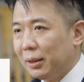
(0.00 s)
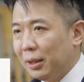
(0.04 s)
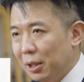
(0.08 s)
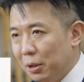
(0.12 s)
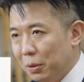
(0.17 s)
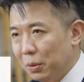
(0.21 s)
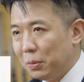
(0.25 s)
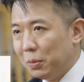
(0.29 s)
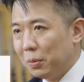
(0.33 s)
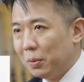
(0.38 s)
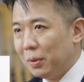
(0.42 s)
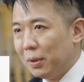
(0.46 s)
客
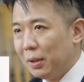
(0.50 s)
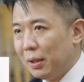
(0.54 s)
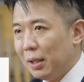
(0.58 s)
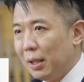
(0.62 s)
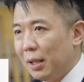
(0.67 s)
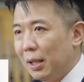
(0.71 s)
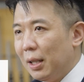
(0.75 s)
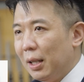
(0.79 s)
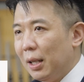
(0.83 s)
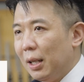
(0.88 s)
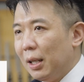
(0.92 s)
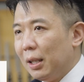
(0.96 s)
户，
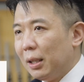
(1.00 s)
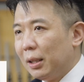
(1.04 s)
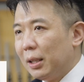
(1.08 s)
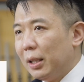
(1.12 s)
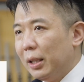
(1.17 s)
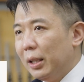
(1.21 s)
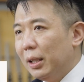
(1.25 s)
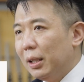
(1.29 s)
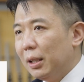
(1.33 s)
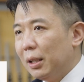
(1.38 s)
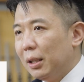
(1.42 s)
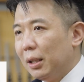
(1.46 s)

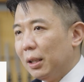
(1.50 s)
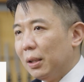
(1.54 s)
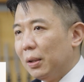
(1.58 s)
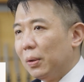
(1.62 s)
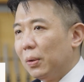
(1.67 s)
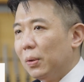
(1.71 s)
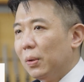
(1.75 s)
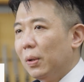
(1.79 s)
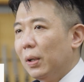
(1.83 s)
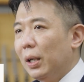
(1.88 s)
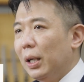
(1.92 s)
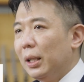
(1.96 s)
可以很
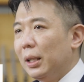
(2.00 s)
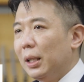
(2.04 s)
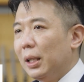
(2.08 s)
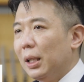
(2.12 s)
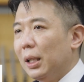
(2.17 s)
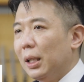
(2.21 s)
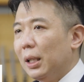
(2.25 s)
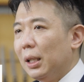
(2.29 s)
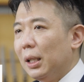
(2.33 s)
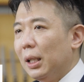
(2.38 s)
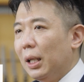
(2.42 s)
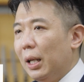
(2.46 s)
快
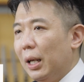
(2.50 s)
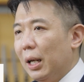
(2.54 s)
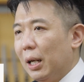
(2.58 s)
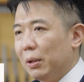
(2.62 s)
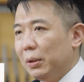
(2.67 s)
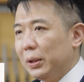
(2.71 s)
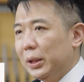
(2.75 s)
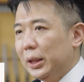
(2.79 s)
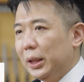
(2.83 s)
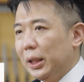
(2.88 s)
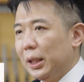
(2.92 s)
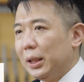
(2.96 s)
的
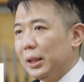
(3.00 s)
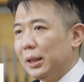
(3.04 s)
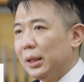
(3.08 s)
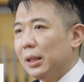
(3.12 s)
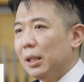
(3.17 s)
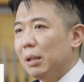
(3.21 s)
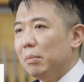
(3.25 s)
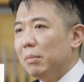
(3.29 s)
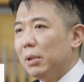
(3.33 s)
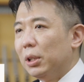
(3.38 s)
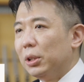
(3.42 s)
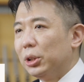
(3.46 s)
了解
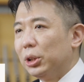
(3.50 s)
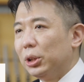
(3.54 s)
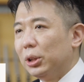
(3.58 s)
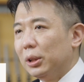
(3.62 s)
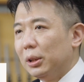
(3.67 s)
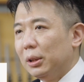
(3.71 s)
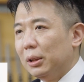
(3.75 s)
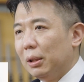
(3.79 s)
怎么使